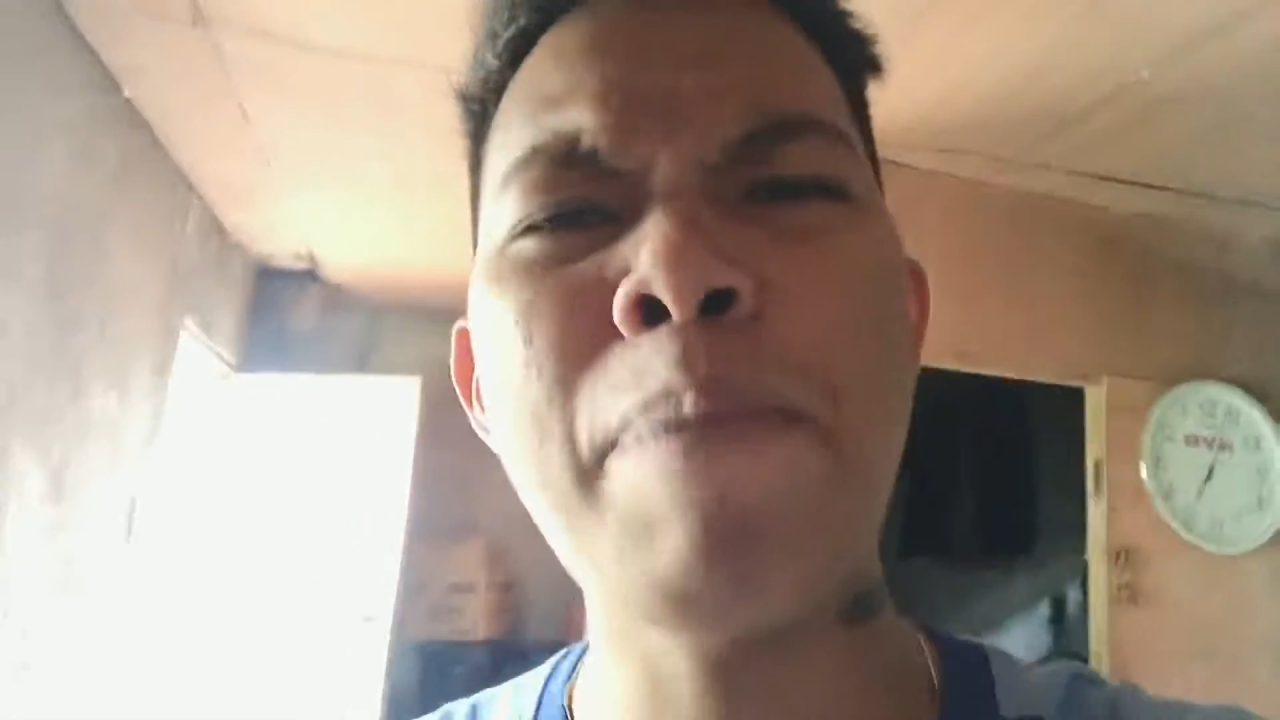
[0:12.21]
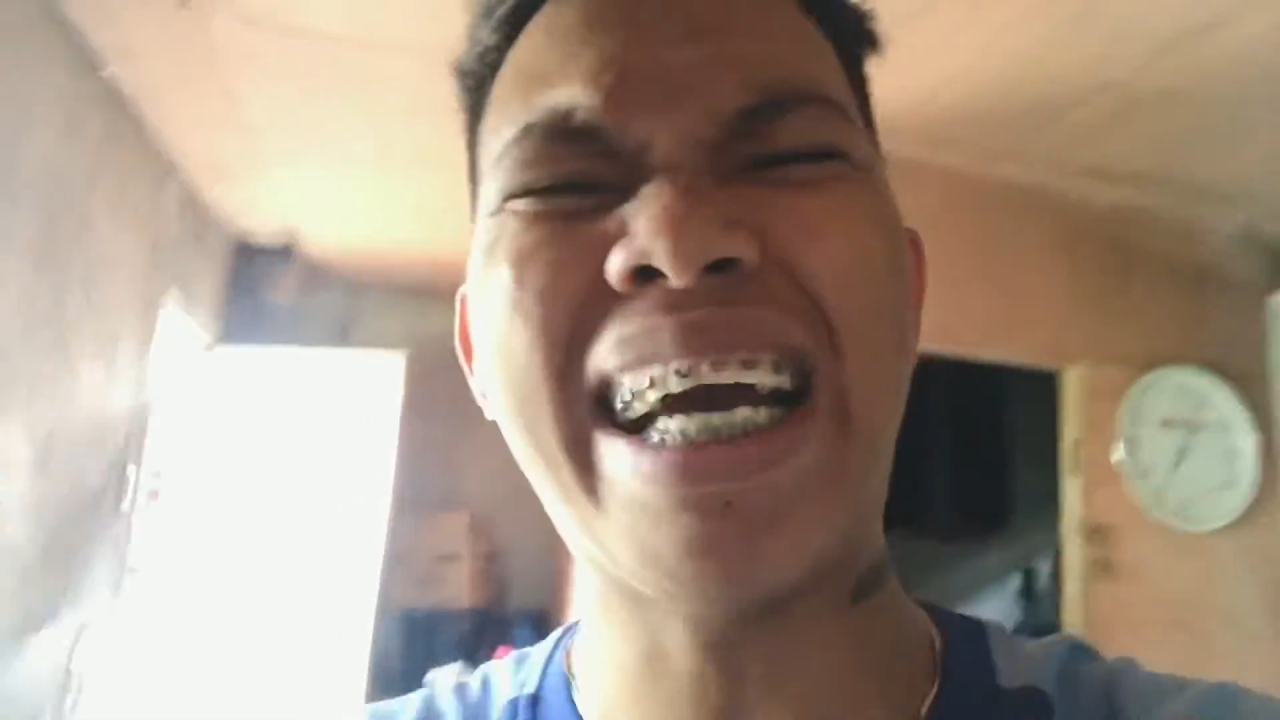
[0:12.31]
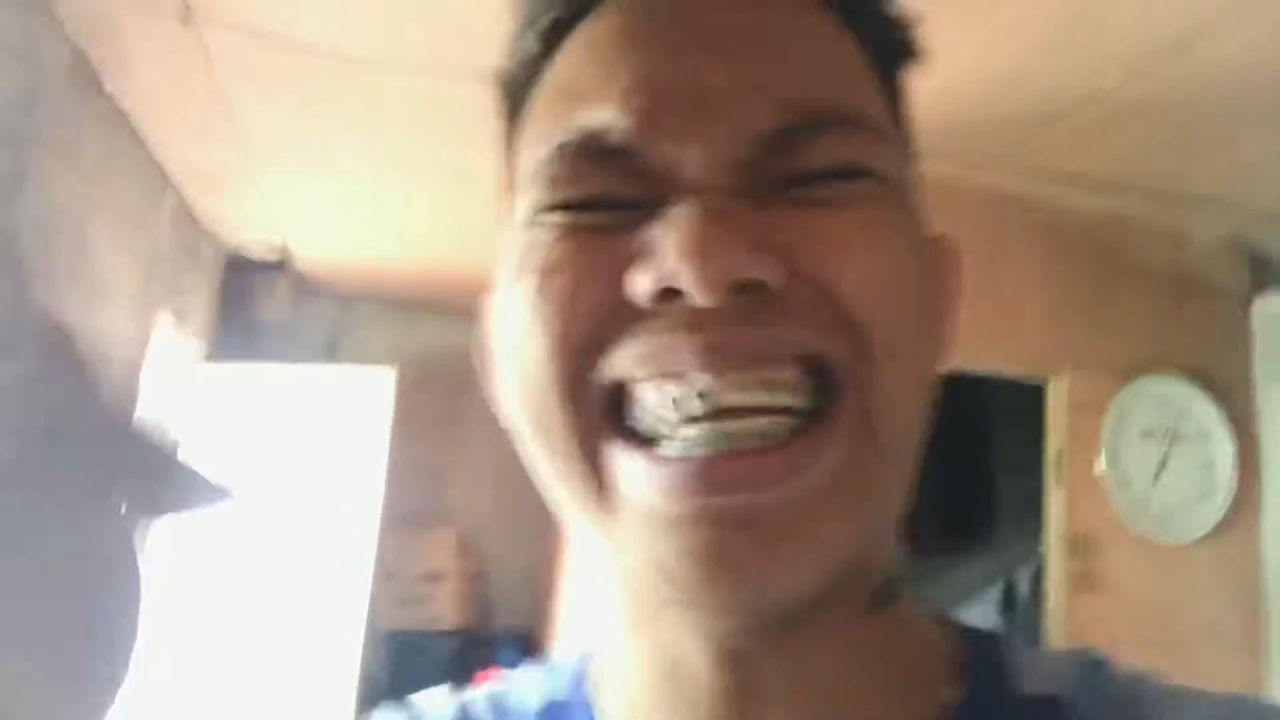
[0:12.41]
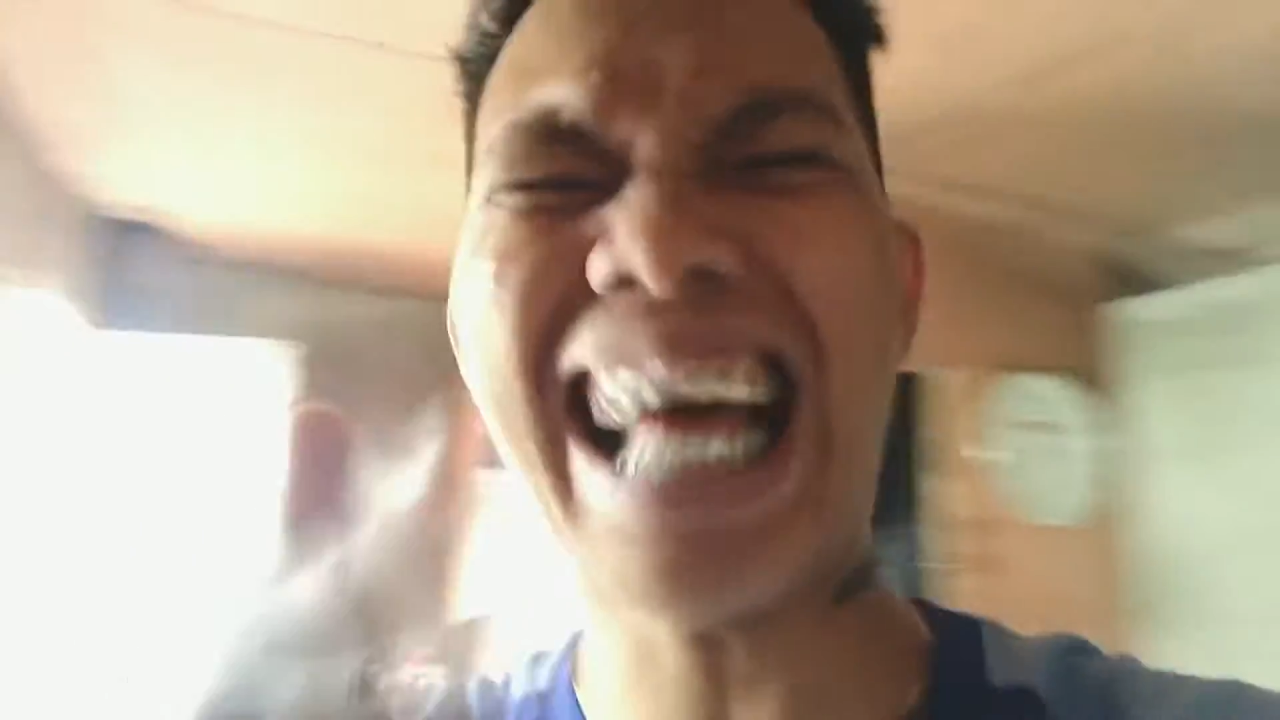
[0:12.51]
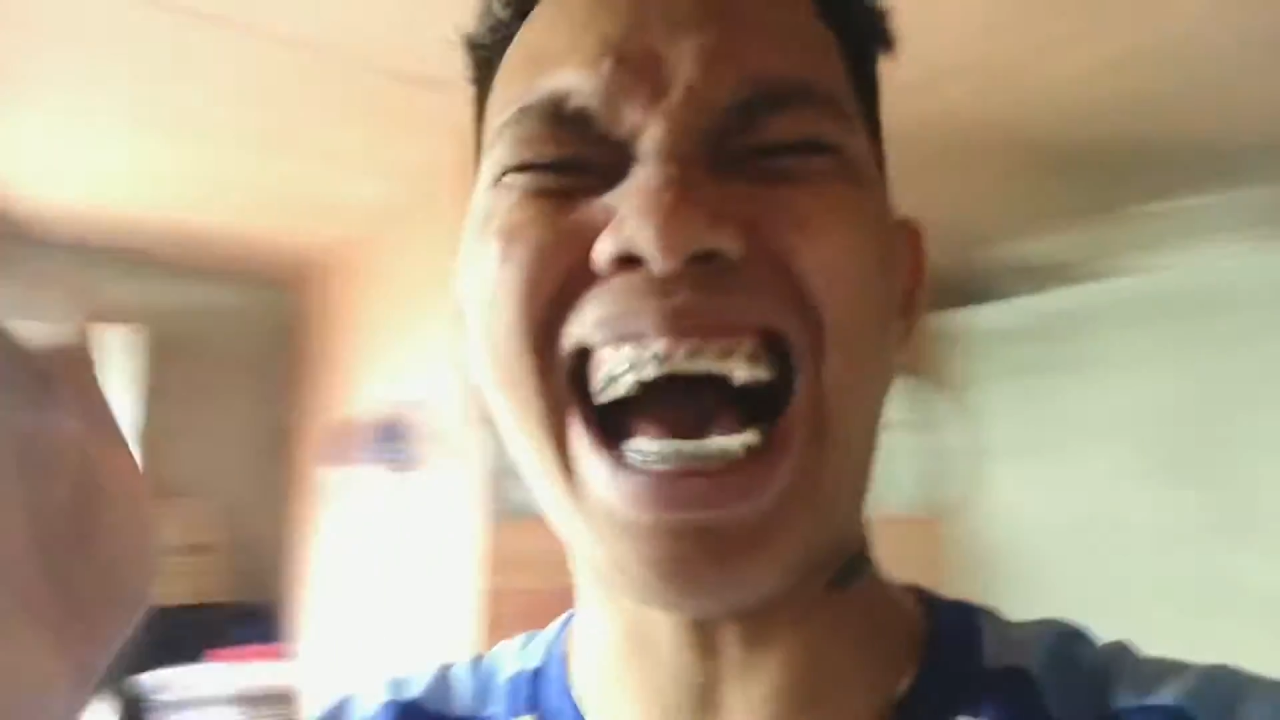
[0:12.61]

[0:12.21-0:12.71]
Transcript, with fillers: Magpakita ka